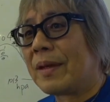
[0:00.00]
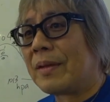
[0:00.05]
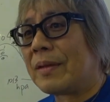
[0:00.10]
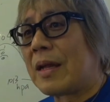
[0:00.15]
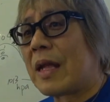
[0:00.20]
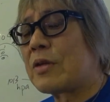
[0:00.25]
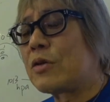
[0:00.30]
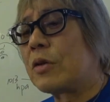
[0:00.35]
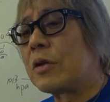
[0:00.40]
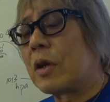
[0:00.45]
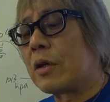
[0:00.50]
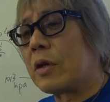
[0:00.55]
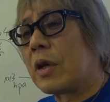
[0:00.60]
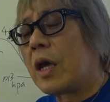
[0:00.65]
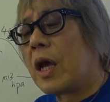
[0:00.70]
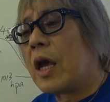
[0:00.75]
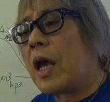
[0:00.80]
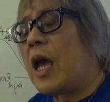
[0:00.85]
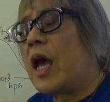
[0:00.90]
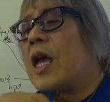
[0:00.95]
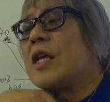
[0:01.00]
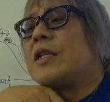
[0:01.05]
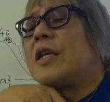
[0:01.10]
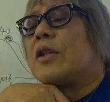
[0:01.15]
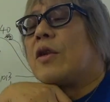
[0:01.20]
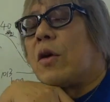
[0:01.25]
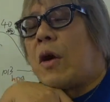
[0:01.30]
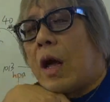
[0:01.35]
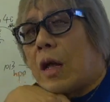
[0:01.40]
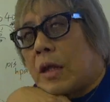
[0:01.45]
なでそんな平然
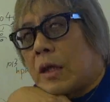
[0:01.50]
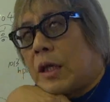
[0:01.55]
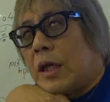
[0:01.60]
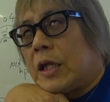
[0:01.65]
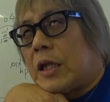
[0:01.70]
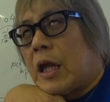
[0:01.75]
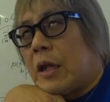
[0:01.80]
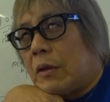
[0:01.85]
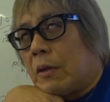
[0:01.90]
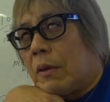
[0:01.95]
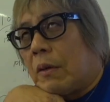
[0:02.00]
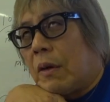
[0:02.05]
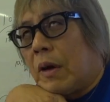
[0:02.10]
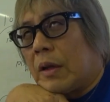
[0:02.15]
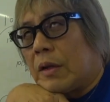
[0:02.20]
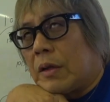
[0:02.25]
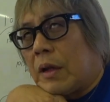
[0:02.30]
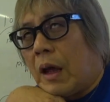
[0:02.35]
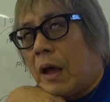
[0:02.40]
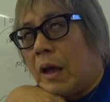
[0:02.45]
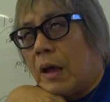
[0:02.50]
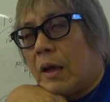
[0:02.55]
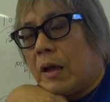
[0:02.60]
とこうやって聞いてんのこうやって